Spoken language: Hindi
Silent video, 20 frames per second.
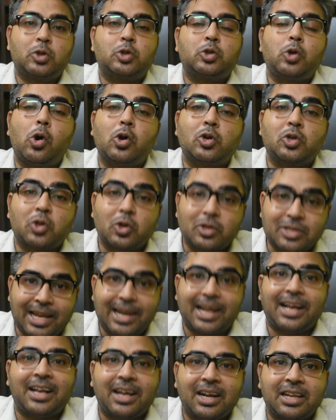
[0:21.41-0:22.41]
स्टॉक्स को
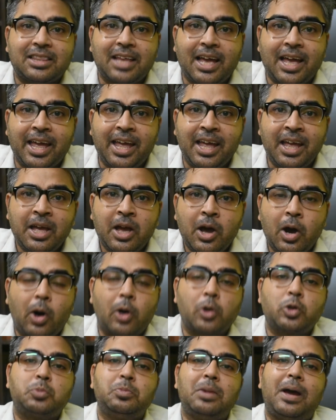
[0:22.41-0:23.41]
सेलेक्ट करता है
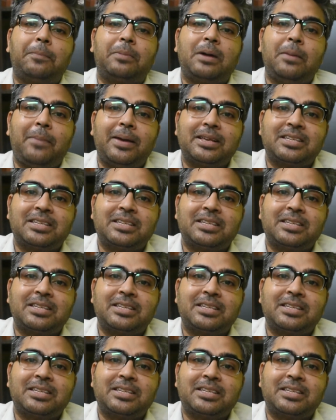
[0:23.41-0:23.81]
और उसमें आपका